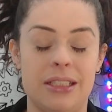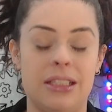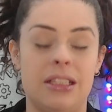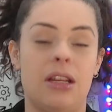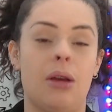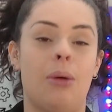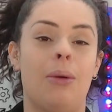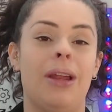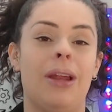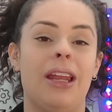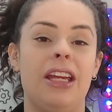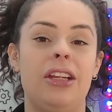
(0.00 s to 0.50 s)

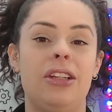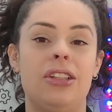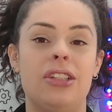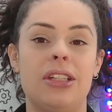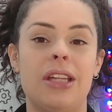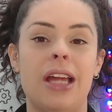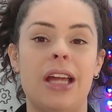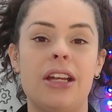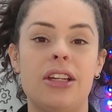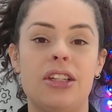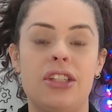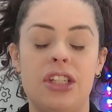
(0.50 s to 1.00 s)
Então, além de
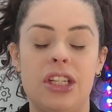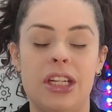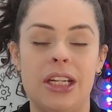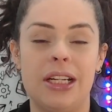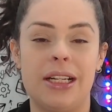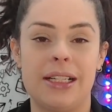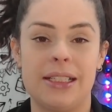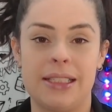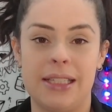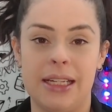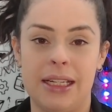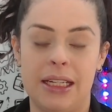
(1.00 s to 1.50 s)
dar
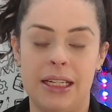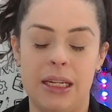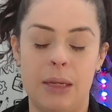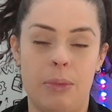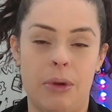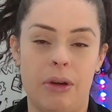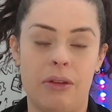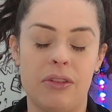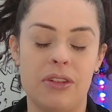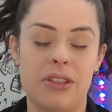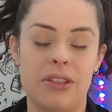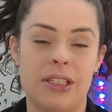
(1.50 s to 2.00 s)
dicas aqui
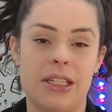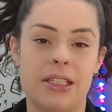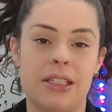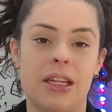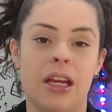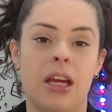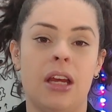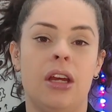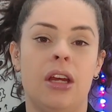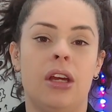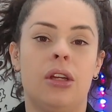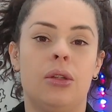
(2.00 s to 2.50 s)
para vocês
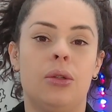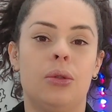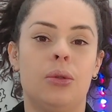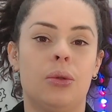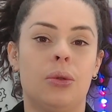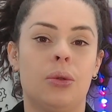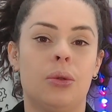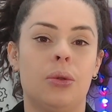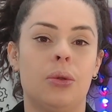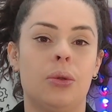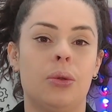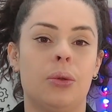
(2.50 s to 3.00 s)

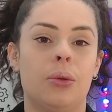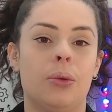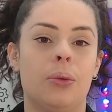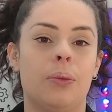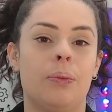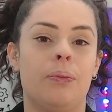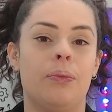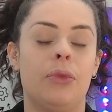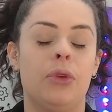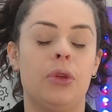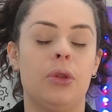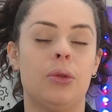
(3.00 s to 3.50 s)

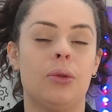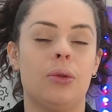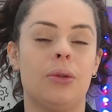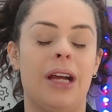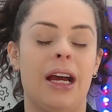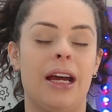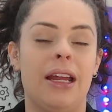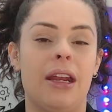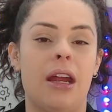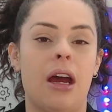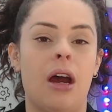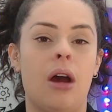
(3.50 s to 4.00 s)
no, no
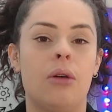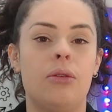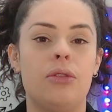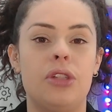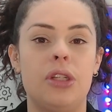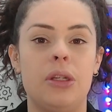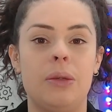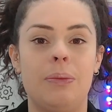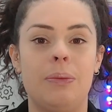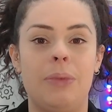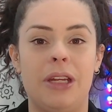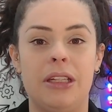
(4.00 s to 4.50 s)
canal
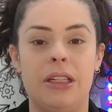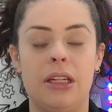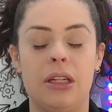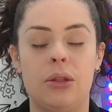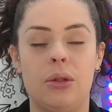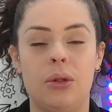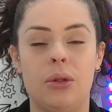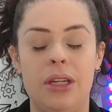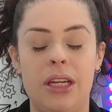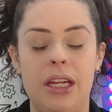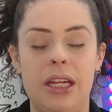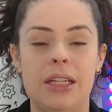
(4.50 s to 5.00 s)
de
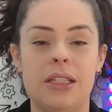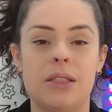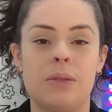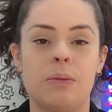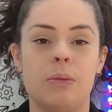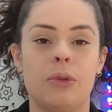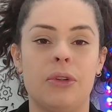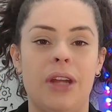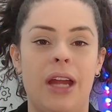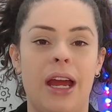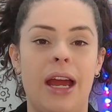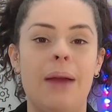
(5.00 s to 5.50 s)

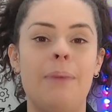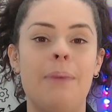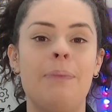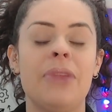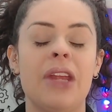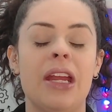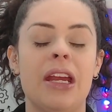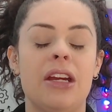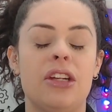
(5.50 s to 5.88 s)
empreendedorismo, né?